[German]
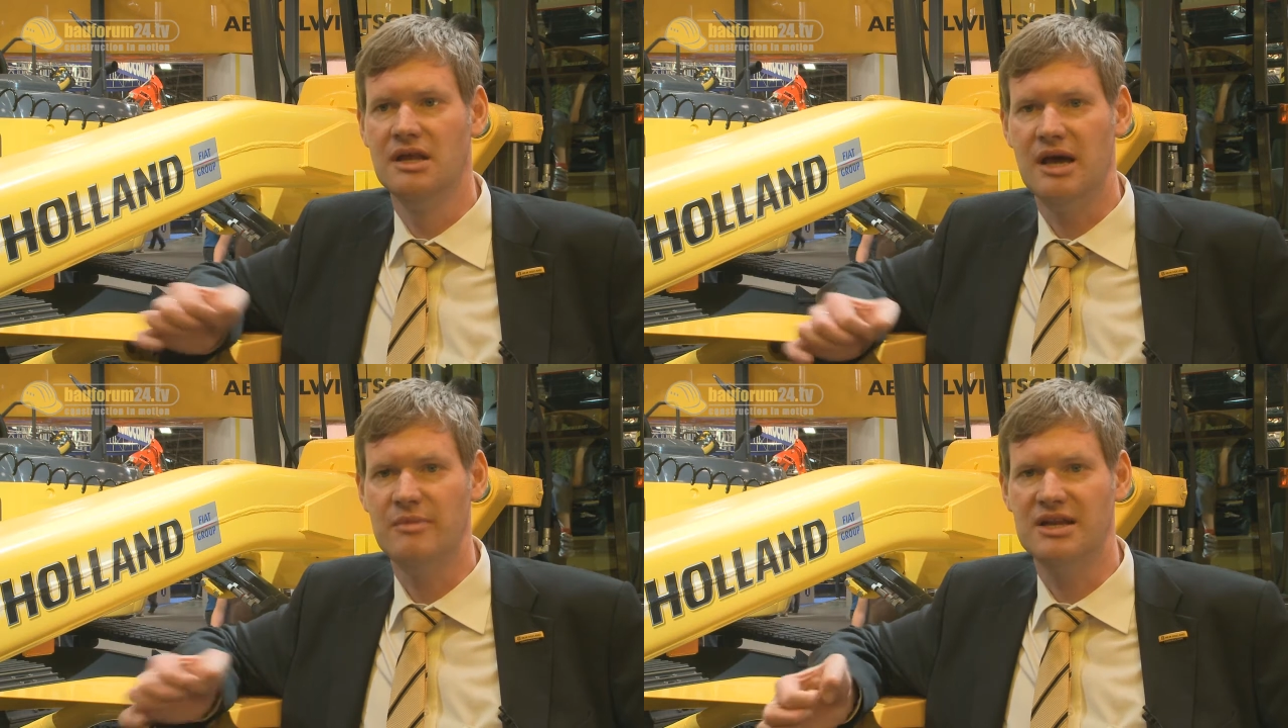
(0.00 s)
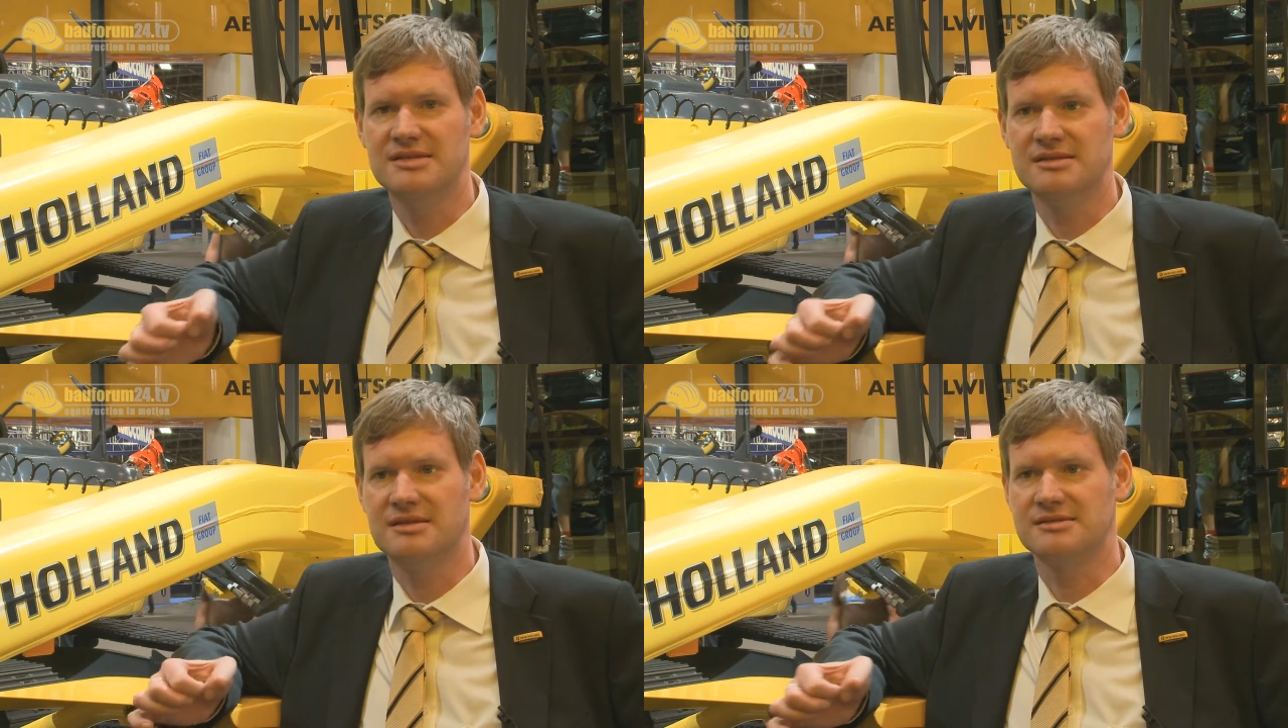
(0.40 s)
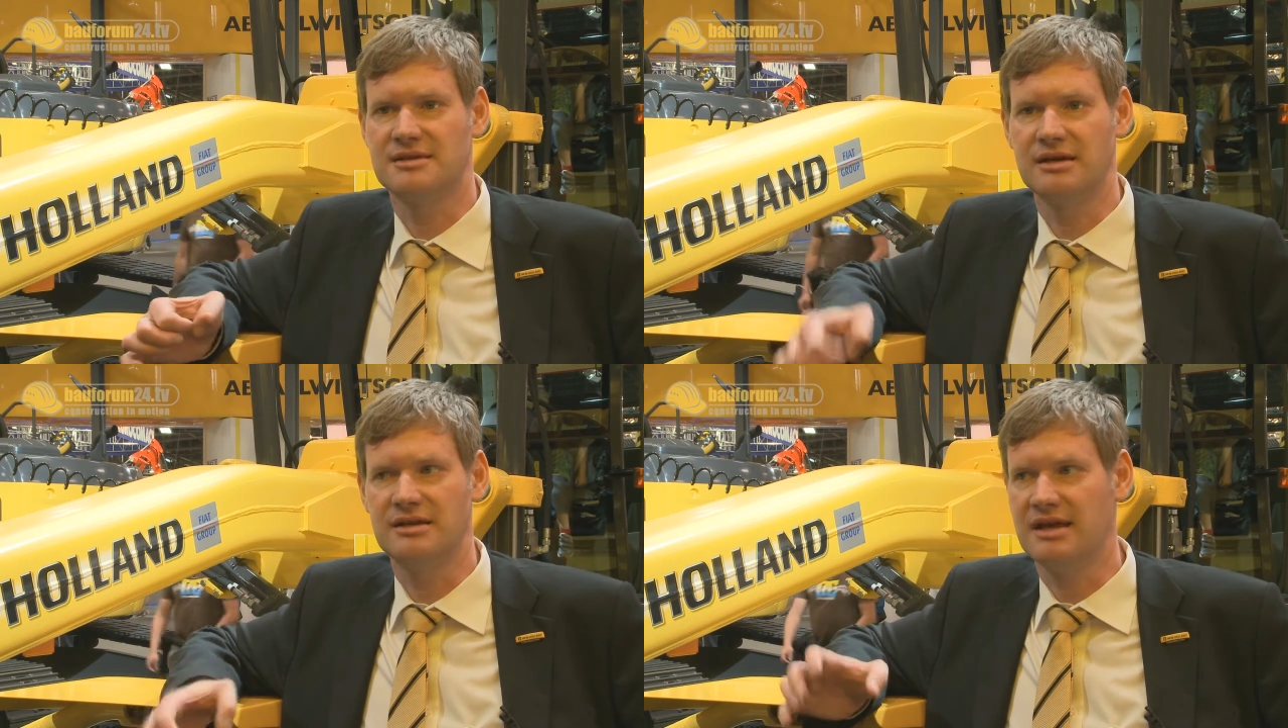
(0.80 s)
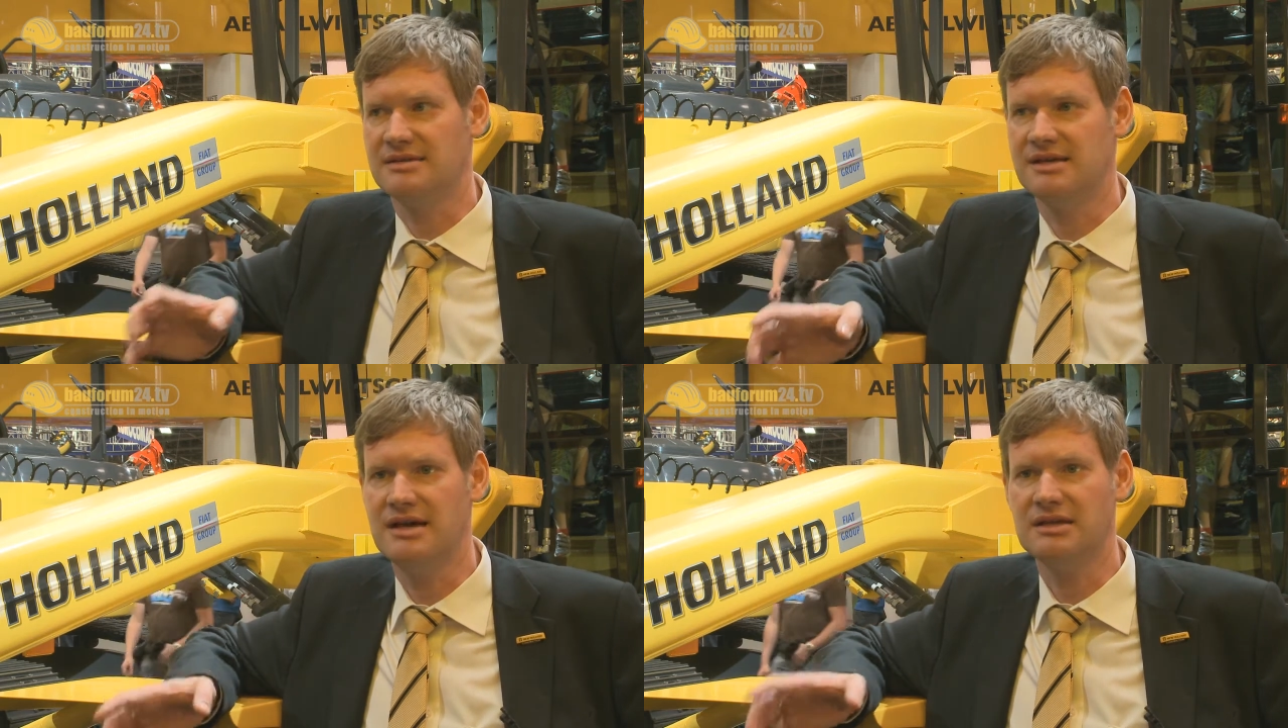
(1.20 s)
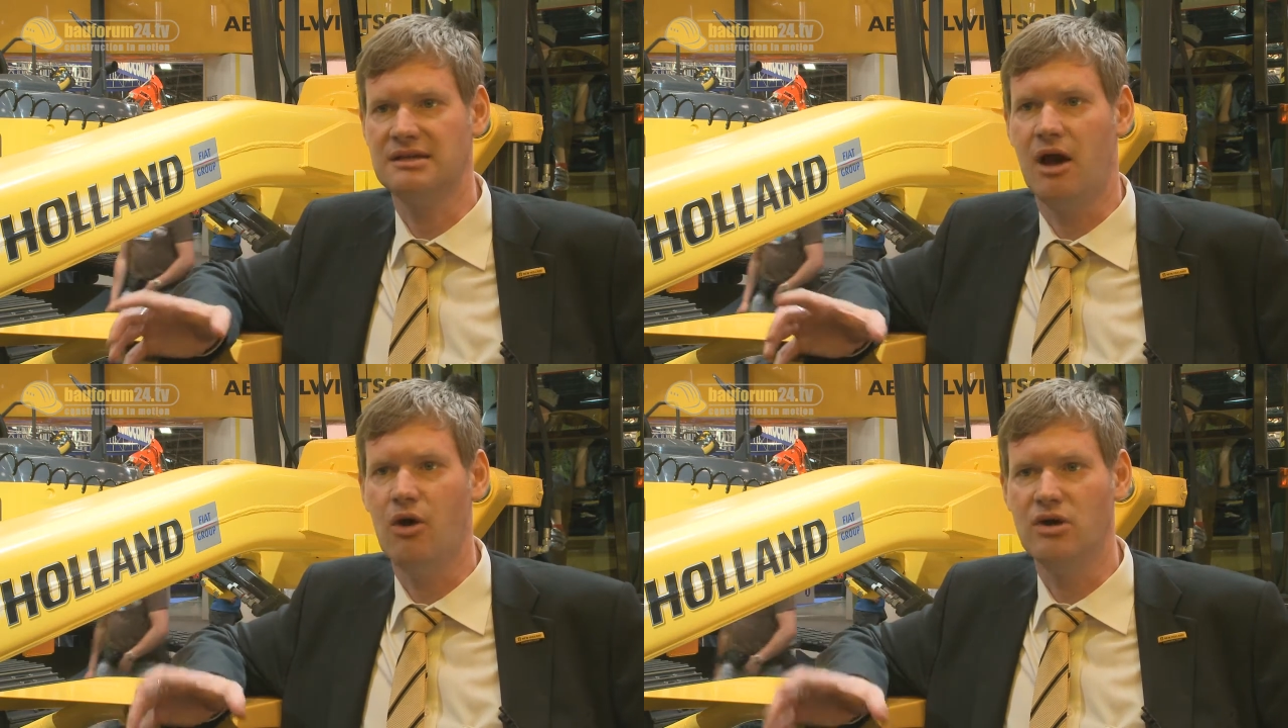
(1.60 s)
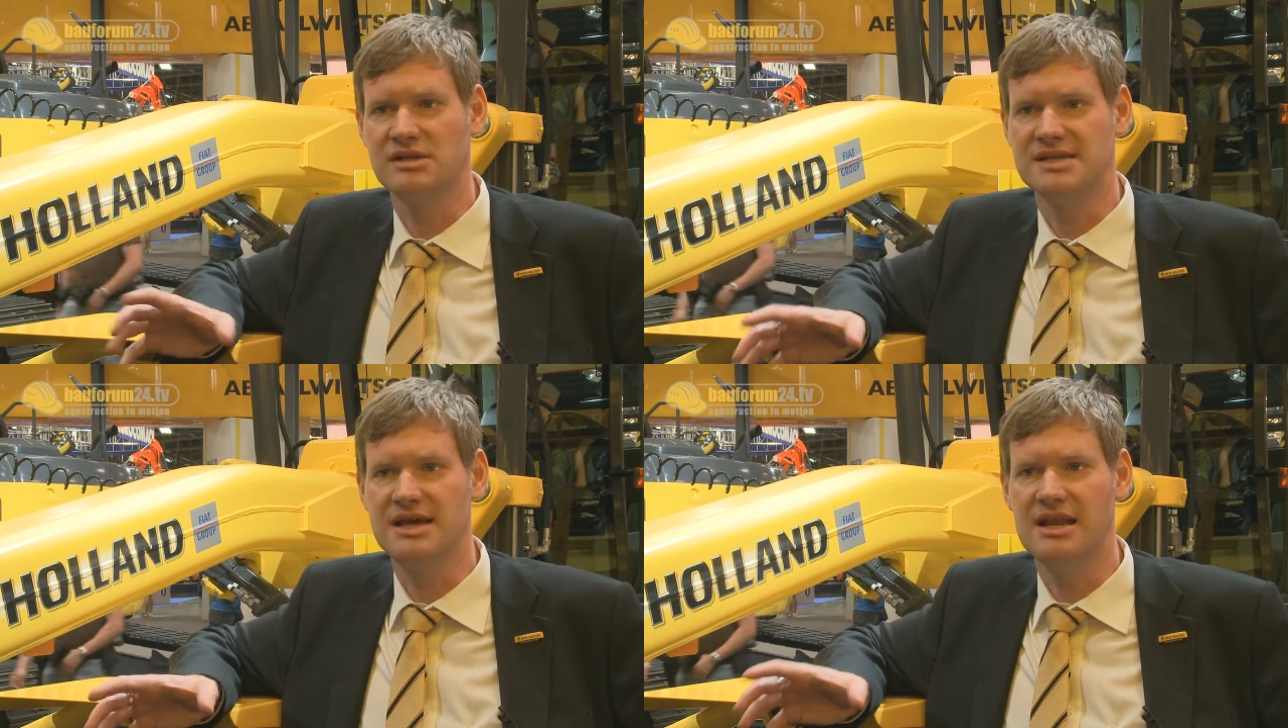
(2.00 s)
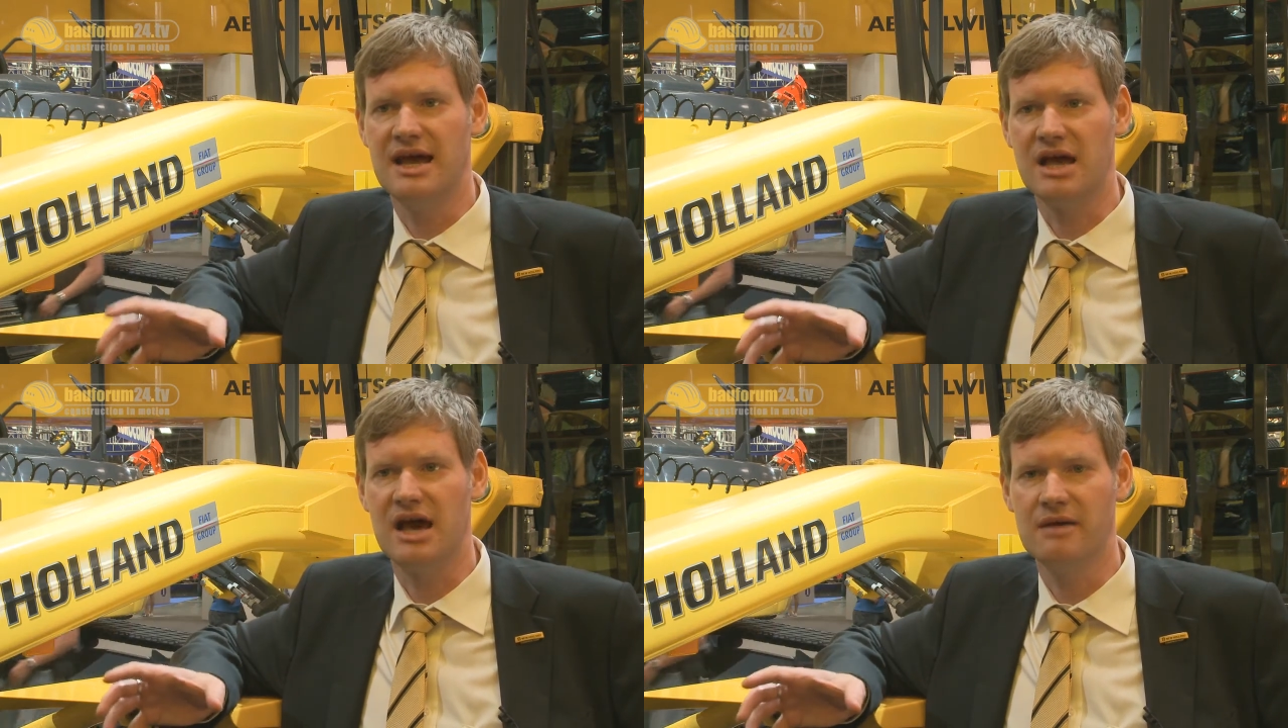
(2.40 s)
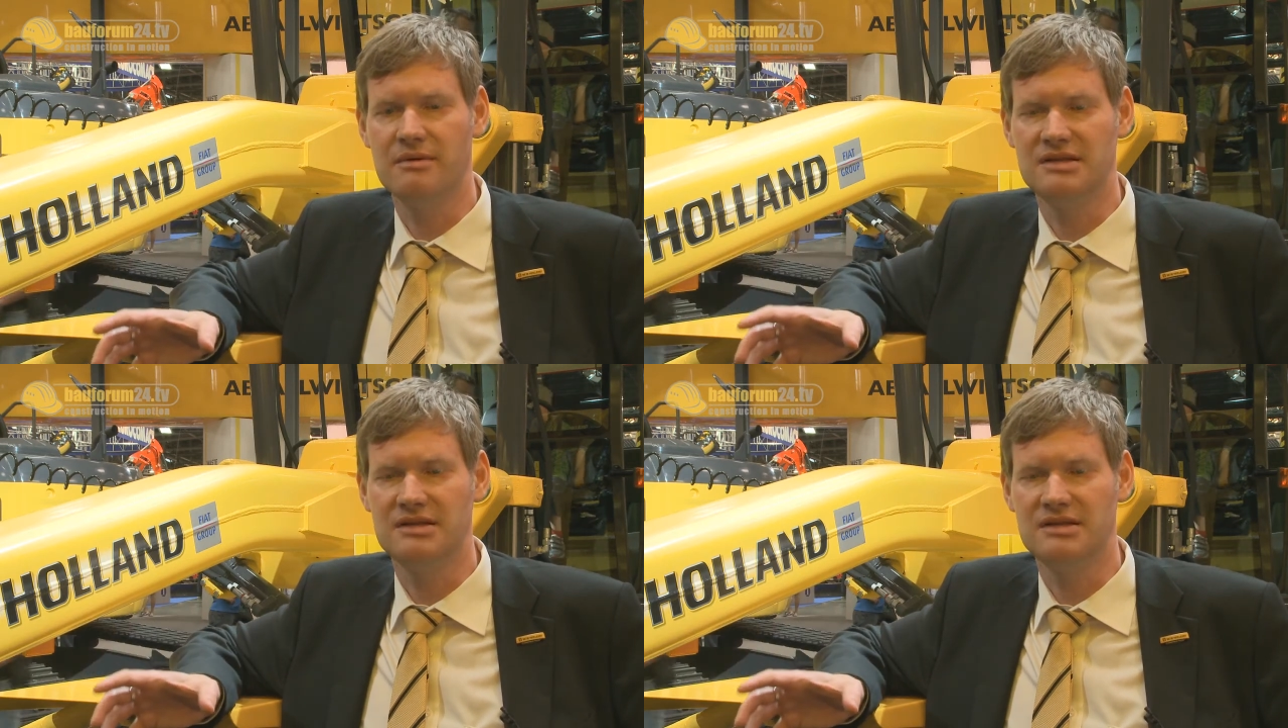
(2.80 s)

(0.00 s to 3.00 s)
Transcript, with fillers: Damit lässt sich das Gerät exakt auch in sehr langer,